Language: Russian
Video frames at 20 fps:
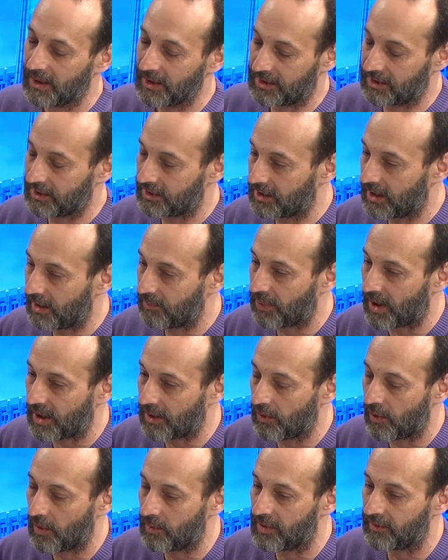Сергей
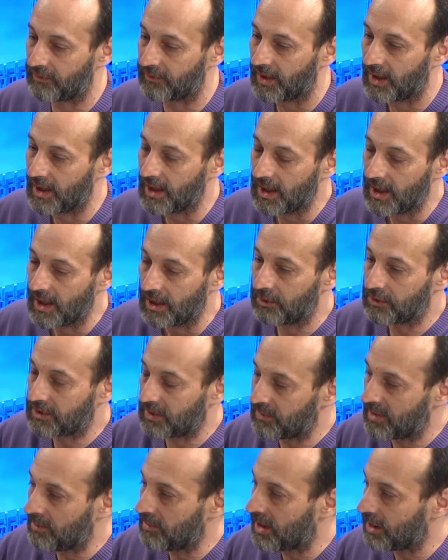Пахомов. Но
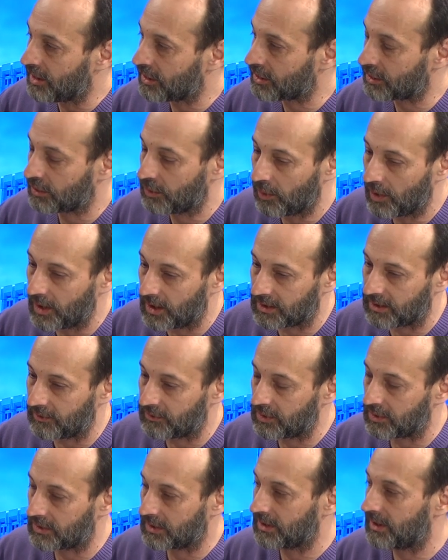тем не менее, что это
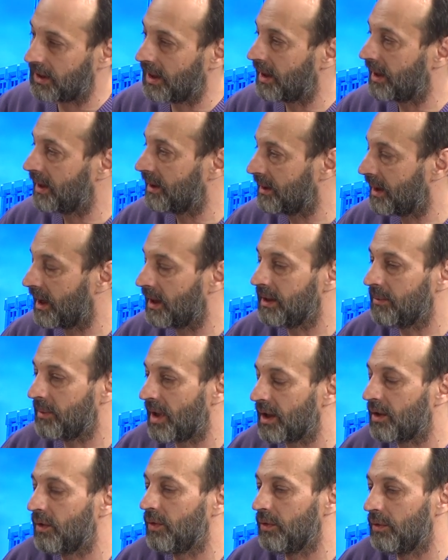все-таки? Для, я не
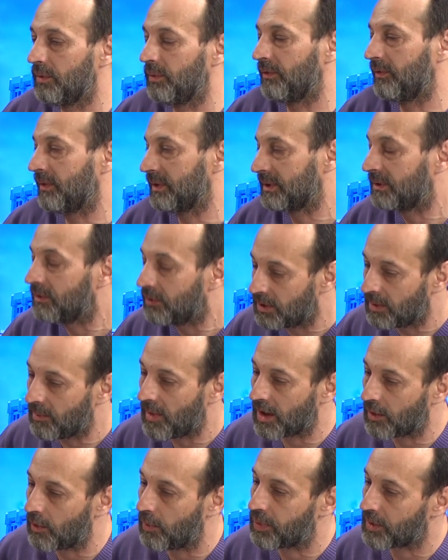могу, вот, ну, не
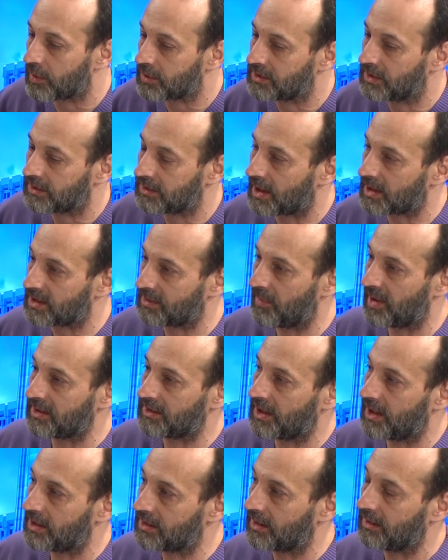могу просто так
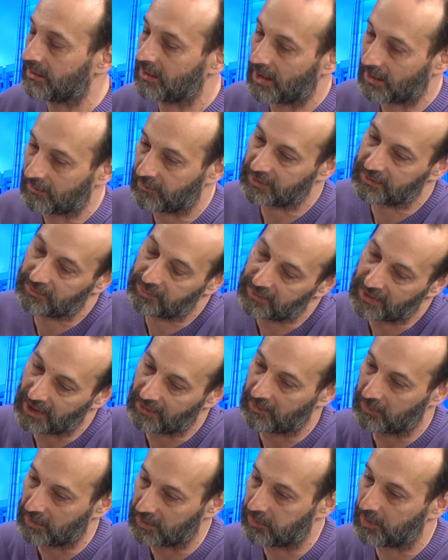смотреть, как, как вот, да,
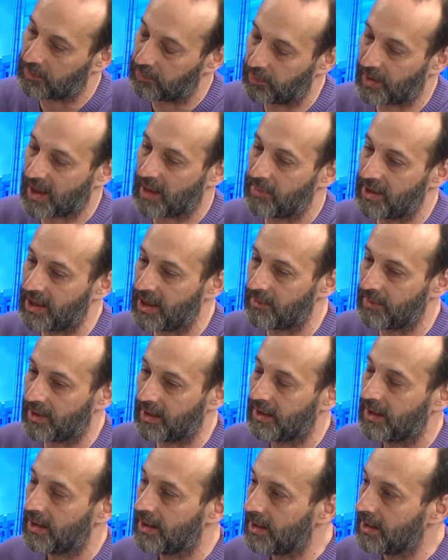вот, вот
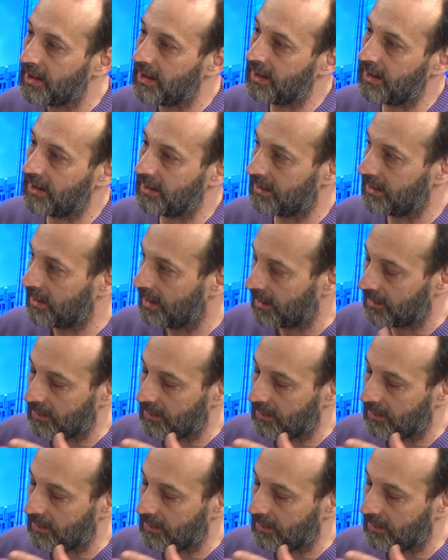проблема э,